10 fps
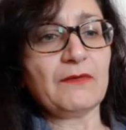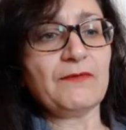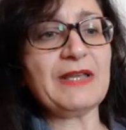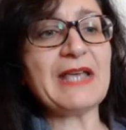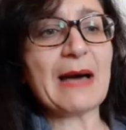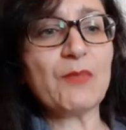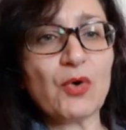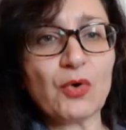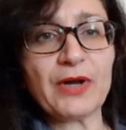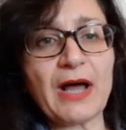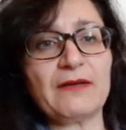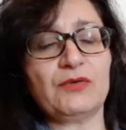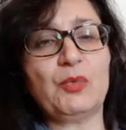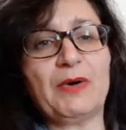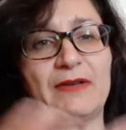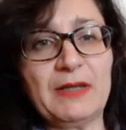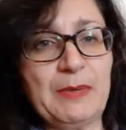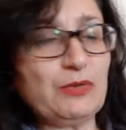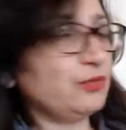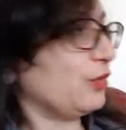Veniamo ora, dopo aver
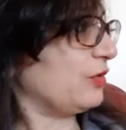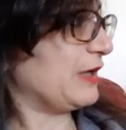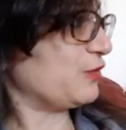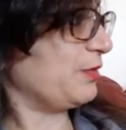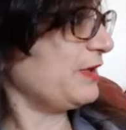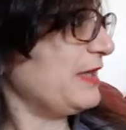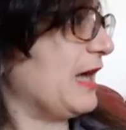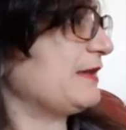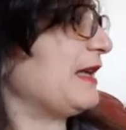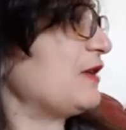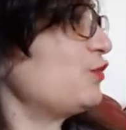ripetuto la subordinata, alla